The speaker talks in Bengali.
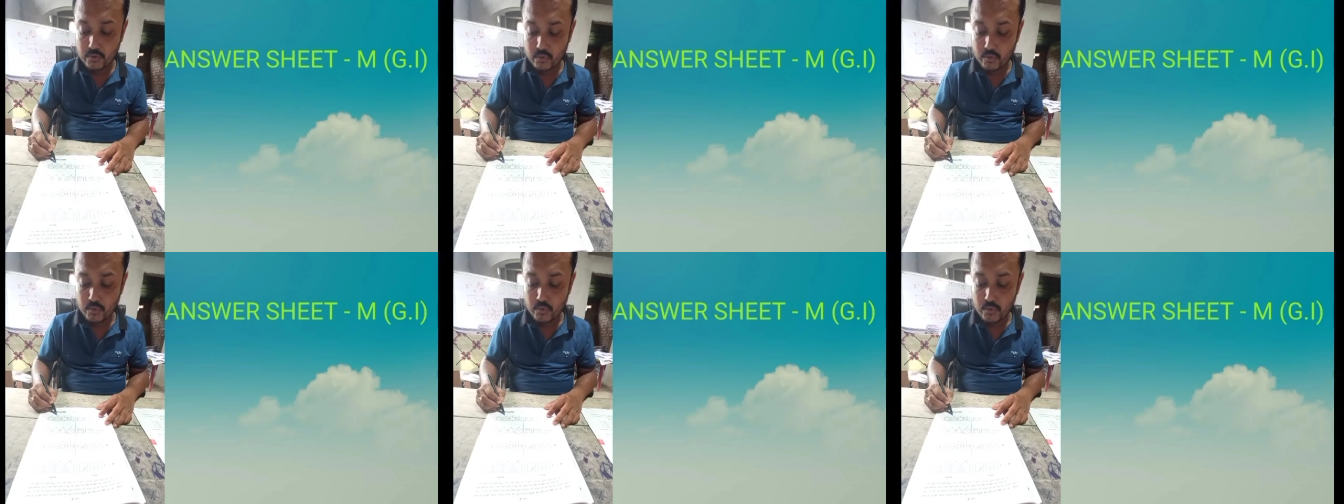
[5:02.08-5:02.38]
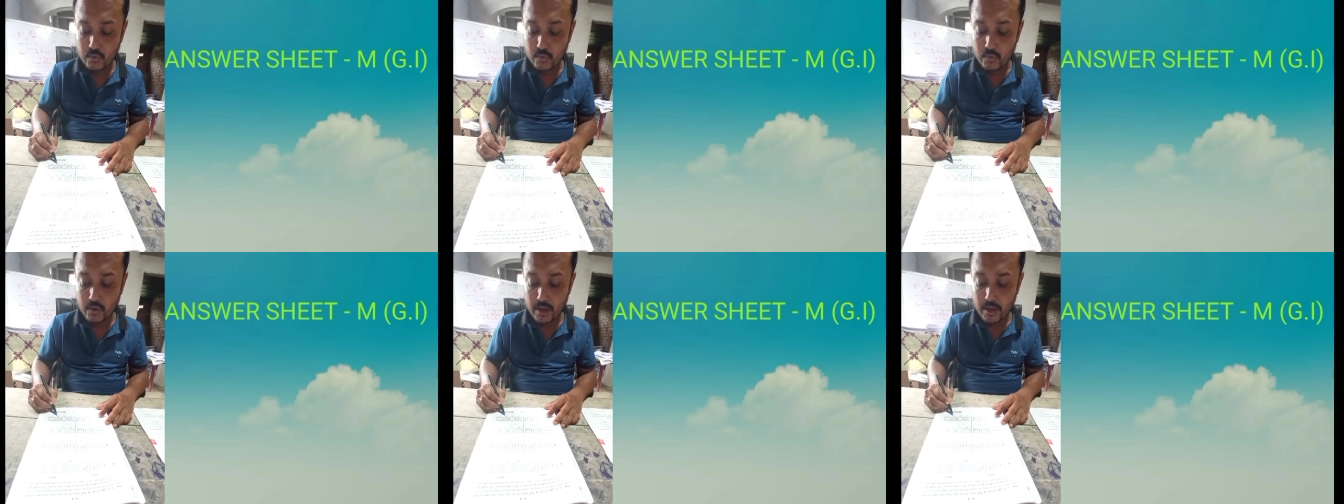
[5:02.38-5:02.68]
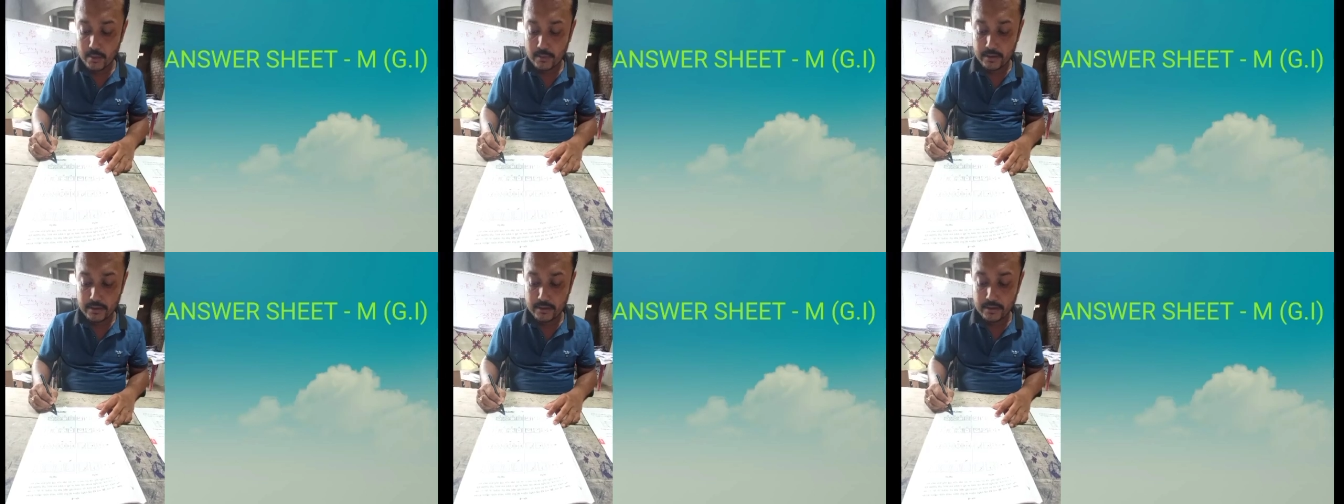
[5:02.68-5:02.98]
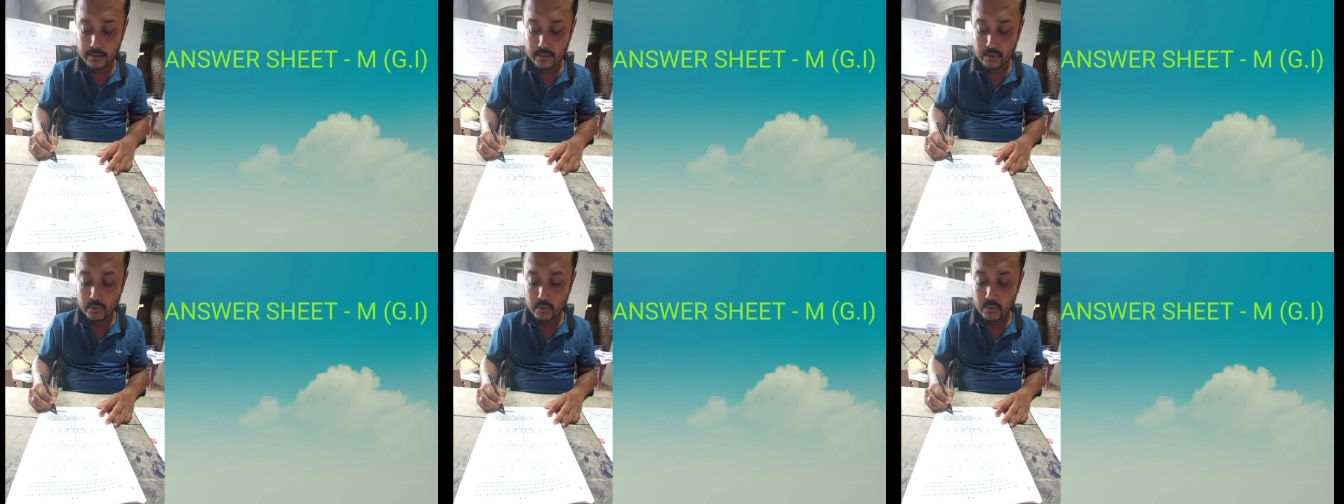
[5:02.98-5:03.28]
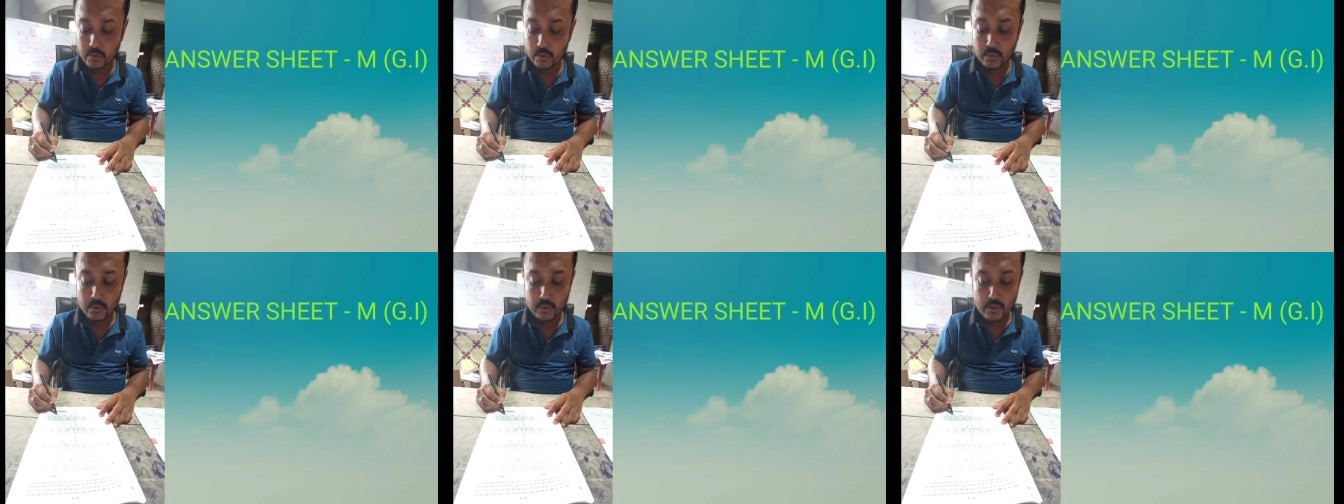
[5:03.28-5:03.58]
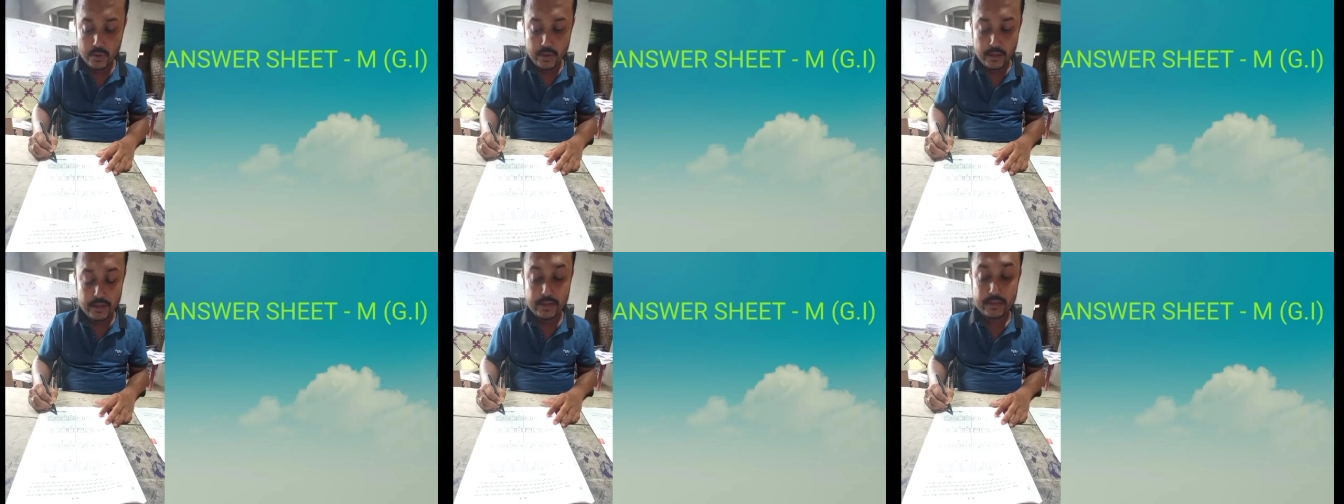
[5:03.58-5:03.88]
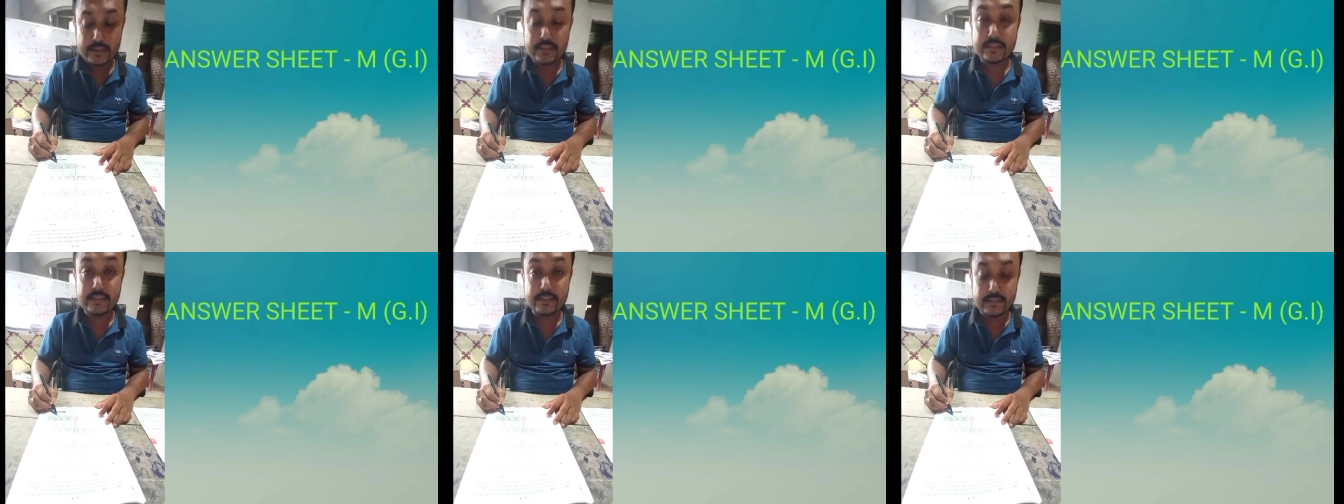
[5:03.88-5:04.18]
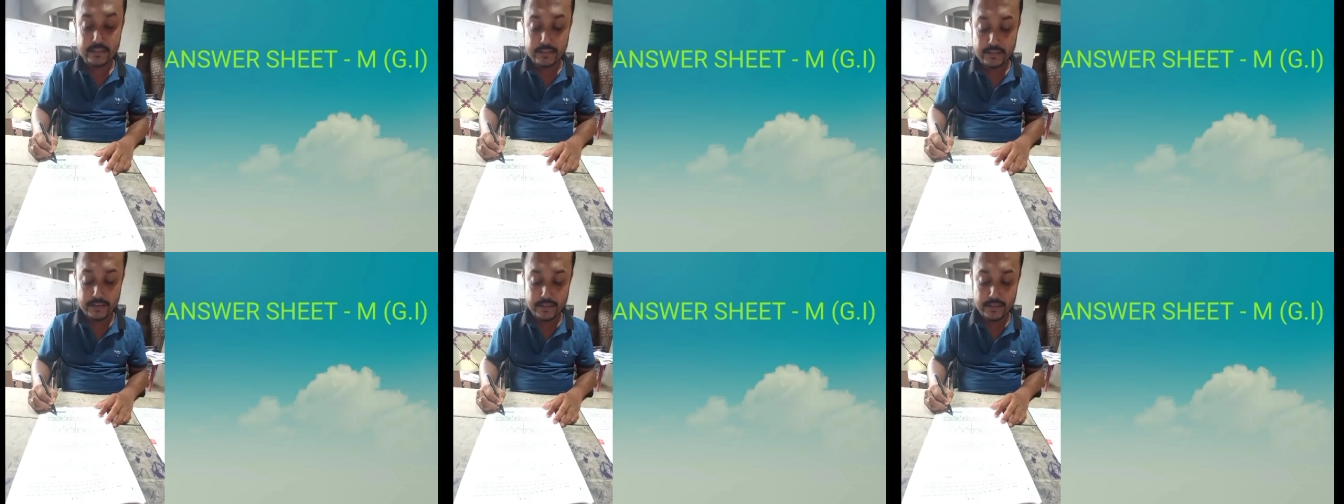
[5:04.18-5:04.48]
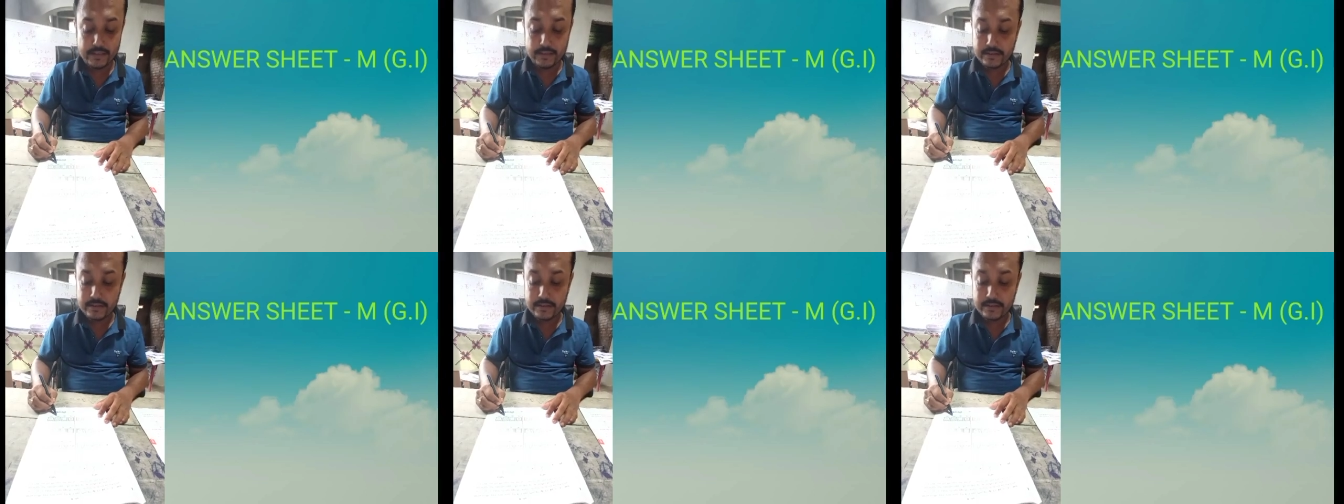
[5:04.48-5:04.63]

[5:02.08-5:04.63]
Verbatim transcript: টু আমার কিন্তু এসেছে সি